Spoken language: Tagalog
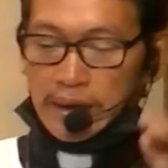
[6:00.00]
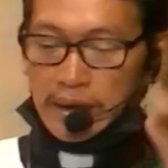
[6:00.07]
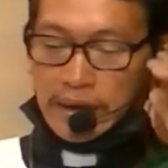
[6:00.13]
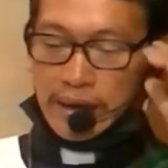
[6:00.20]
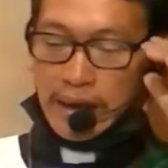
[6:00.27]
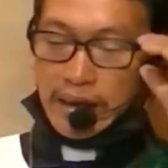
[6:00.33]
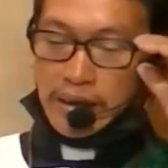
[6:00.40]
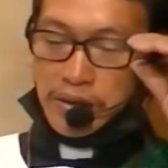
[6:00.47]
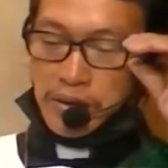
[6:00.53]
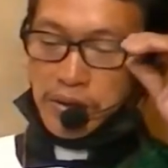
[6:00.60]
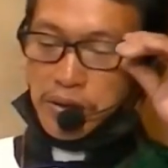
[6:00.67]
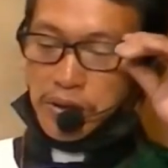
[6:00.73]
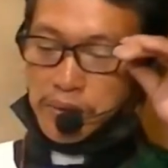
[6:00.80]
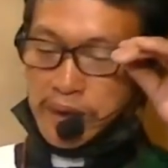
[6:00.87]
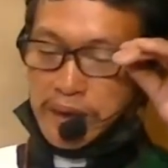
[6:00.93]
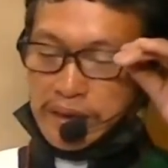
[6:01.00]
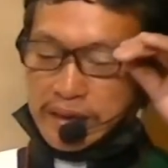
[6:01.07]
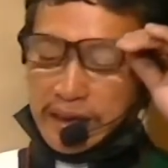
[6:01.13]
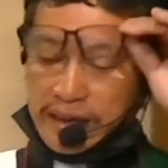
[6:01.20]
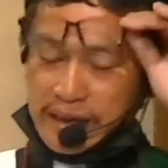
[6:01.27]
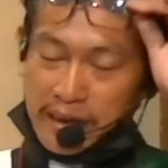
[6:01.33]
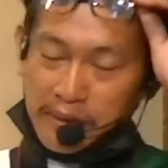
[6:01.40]
Nagsugo pagit sa
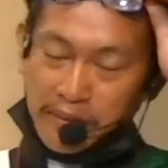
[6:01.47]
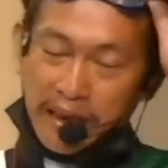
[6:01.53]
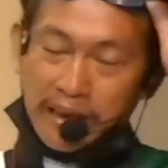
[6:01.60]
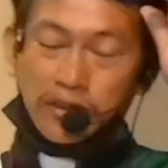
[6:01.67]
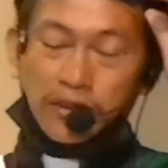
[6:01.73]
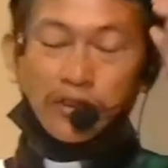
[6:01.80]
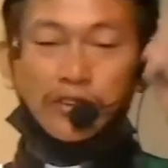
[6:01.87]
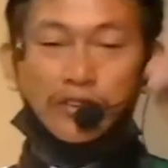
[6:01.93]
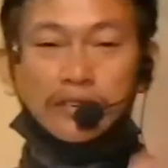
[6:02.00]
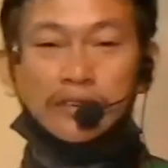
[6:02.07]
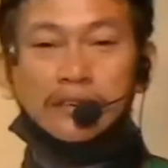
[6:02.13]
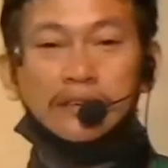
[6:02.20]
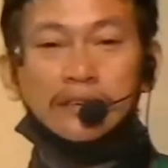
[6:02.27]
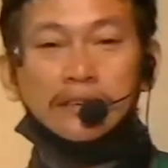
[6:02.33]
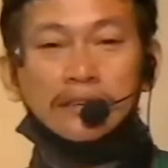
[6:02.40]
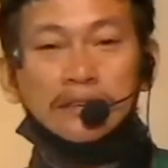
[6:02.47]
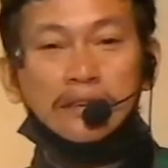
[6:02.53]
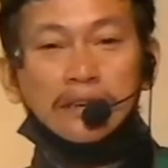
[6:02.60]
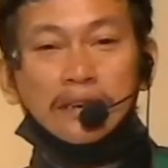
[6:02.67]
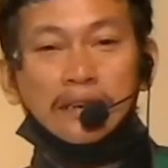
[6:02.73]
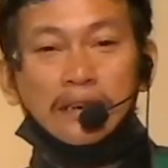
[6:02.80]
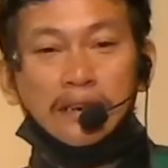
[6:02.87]
diri mga igsood
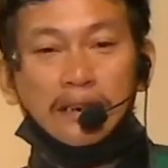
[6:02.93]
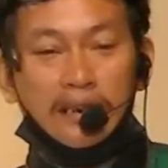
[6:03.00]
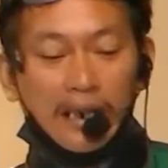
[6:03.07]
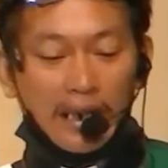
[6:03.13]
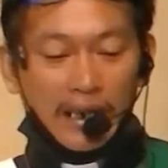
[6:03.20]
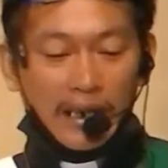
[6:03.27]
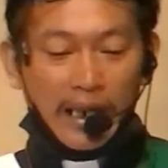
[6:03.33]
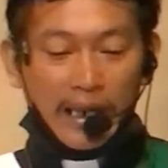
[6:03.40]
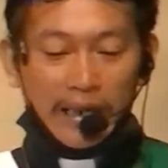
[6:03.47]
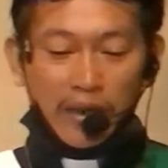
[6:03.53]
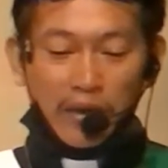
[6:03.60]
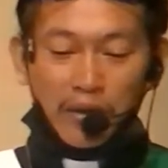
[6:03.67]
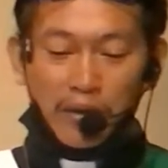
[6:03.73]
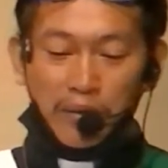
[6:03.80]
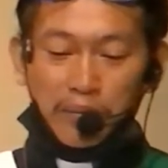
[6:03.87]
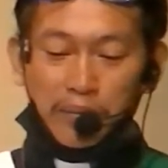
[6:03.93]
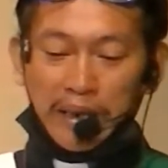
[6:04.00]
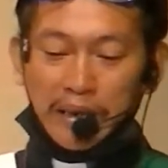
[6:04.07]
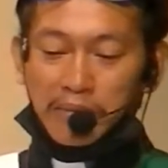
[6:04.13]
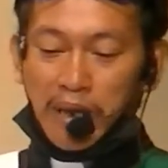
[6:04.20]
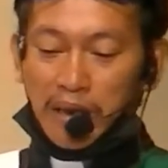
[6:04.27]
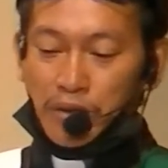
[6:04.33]
nga ayaw
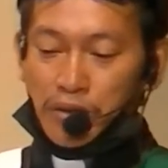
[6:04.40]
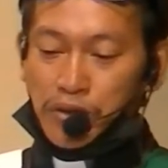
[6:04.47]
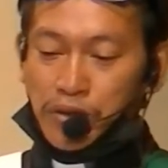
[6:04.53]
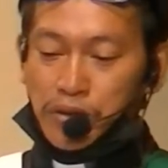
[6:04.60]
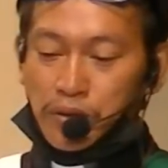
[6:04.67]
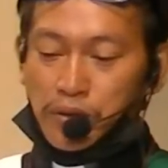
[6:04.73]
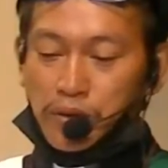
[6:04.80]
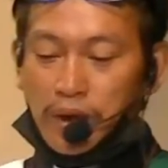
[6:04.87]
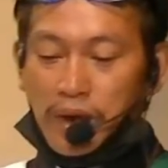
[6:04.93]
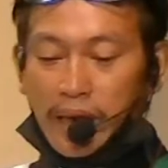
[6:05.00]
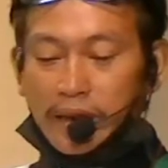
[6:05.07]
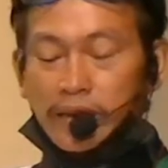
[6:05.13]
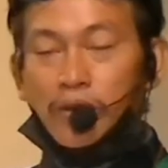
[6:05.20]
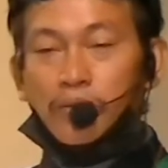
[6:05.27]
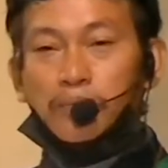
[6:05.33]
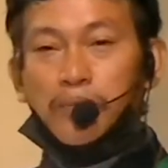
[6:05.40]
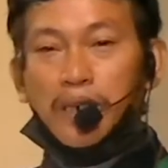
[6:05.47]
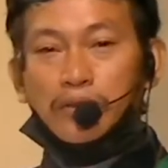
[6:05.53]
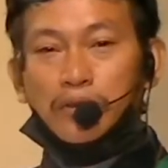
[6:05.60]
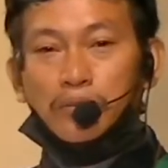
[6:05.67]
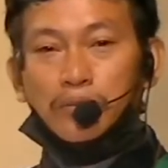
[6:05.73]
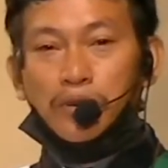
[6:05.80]
panimalos ug ayaw
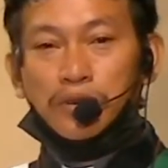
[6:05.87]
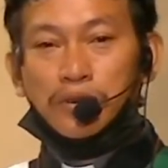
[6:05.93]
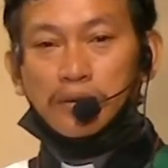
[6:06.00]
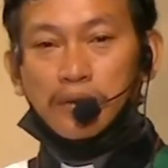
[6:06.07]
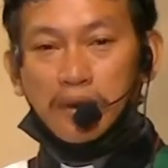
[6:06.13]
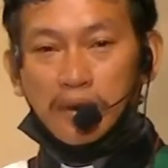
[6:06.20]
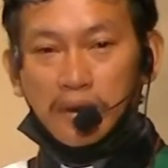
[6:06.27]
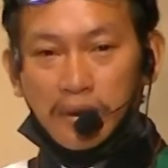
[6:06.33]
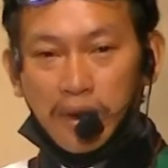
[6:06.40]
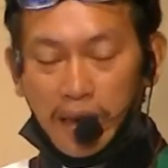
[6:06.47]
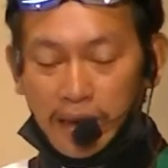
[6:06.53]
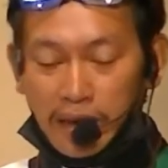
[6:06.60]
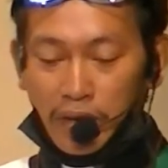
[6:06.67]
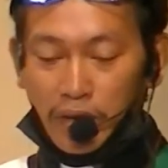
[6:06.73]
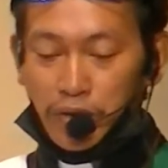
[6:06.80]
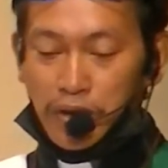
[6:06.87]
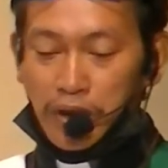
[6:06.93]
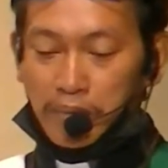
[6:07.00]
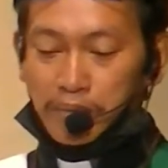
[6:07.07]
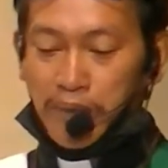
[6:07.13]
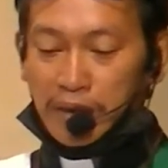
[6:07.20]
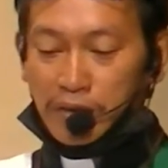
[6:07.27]
pagdumot ayaw usab
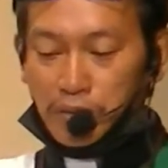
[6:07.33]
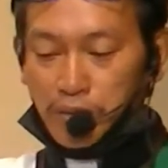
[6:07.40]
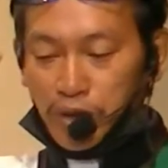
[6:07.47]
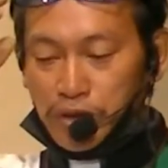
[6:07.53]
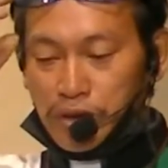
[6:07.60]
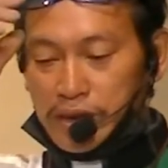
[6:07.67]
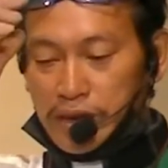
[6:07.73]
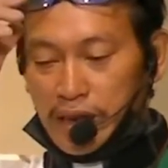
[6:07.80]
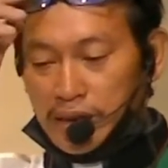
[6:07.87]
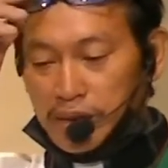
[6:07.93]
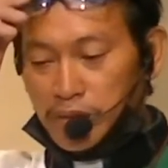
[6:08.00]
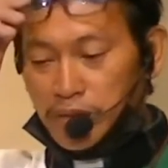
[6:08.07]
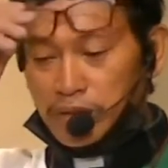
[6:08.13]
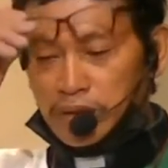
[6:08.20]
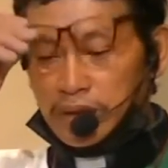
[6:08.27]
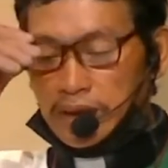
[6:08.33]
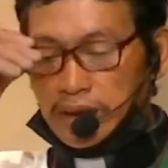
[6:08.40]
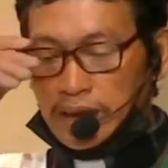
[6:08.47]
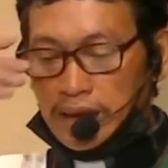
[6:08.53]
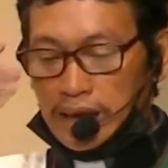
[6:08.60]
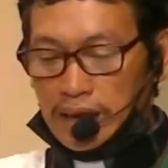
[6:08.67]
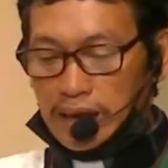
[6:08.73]
pagdumot sa imong
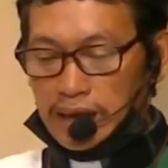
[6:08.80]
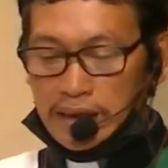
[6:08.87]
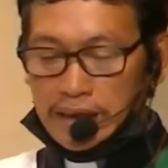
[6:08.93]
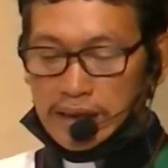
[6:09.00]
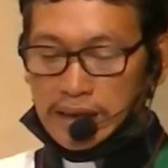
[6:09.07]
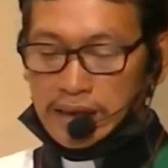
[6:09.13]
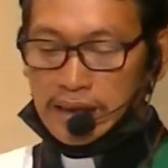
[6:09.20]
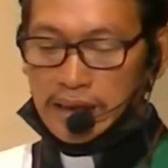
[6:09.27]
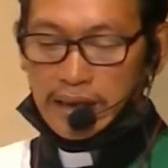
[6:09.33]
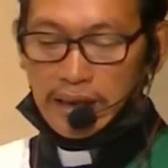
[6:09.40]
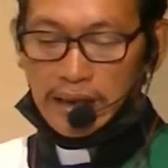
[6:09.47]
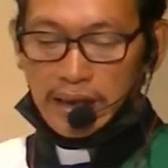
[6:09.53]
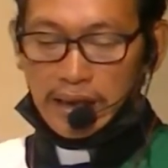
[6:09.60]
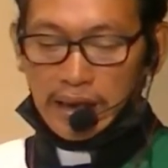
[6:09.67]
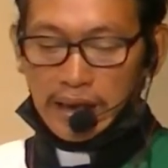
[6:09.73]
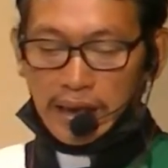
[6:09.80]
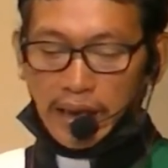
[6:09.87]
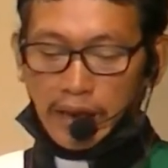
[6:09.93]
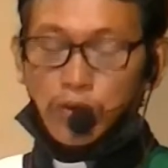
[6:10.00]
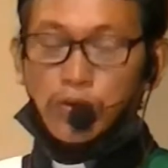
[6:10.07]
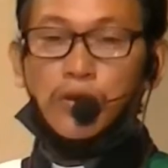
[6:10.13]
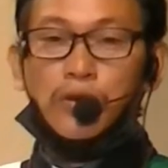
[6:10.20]
is,
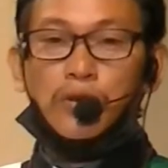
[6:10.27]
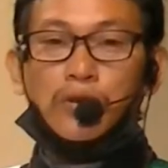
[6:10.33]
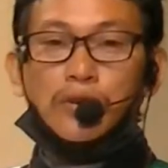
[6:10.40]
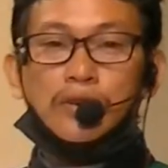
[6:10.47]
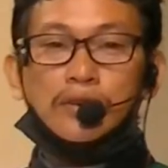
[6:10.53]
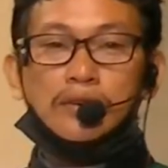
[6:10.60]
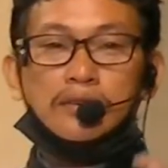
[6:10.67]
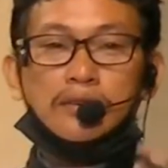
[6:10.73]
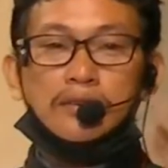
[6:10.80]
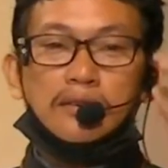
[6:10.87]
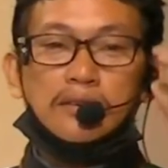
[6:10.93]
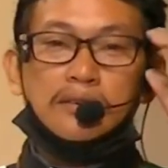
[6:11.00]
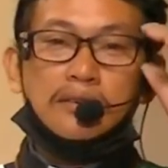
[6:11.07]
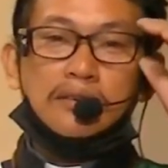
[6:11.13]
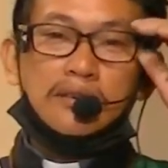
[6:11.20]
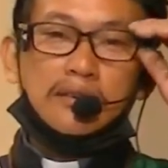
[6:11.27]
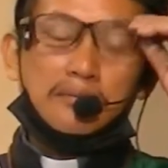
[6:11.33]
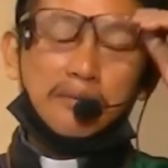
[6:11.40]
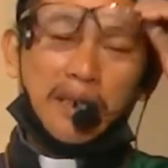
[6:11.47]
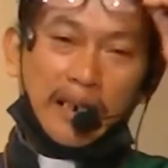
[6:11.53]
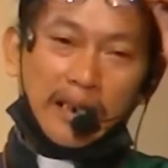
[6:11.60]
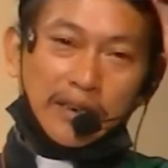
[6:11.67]
kadugo
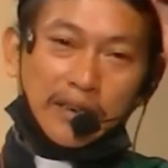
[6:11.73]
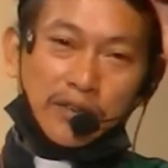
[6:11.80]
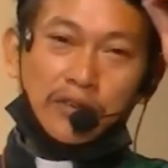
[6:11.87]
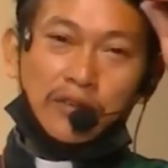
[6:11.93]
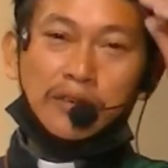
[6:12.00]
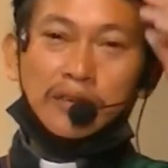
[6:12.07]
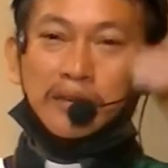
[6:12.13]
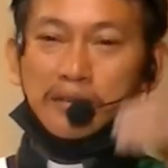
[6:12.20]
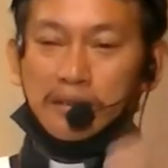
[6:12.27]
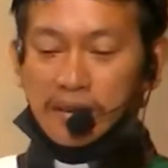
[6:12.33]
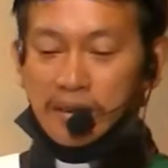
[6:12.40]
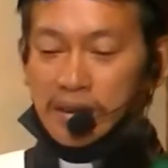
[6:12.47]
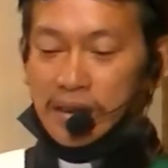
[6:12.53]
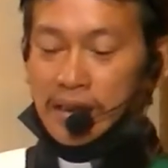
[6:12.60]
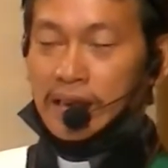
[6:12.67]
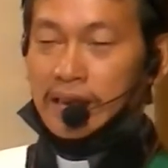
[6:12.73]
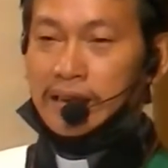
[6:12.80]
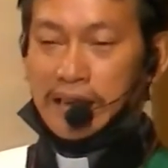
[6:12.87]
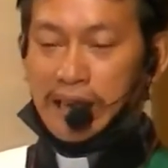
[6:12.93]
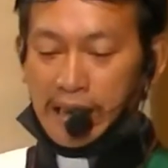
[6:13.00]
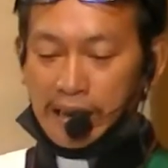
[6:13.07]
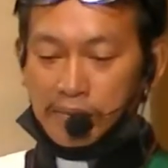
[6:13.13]
mga igsoon sakit
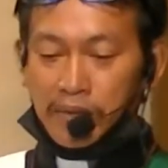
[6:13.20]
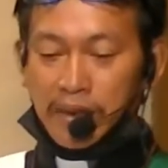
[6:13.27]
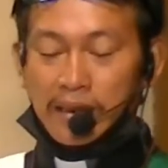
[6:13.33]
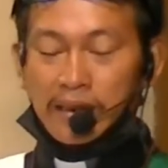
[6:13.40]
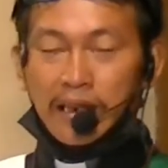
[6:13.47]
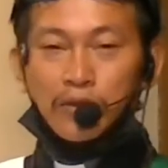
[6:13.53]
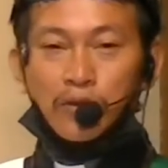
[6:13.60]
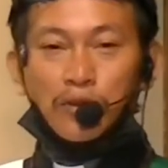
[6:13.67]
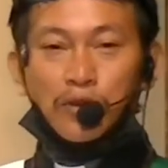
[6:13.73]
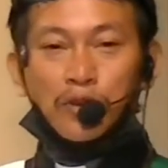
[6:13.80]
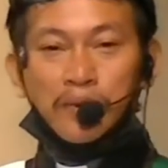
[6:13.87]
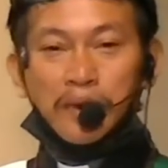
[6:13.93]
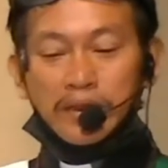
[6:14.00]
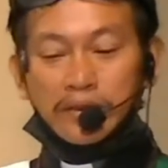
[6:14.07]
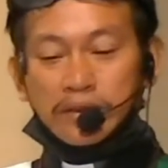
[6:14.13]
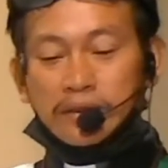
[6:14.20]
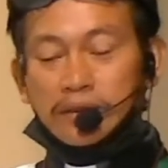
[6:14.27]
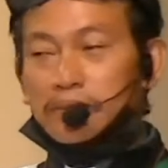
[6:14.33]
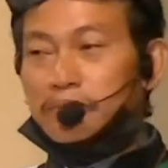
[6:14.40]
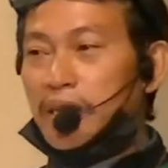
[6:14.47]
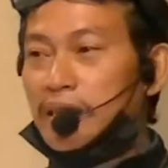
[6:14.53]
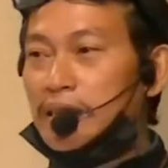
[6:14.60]
ngayon mga kadugo pa gyud
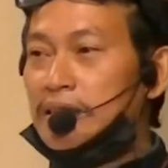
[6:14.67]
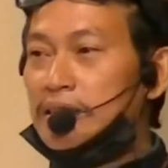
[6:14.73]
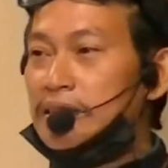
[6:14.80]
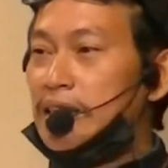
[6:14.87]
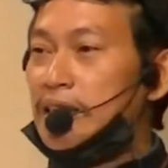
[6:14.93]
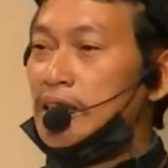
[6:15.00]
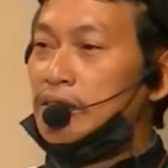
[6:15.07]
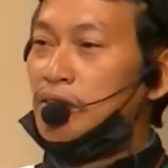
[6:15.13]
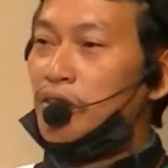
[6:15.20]
parinte na to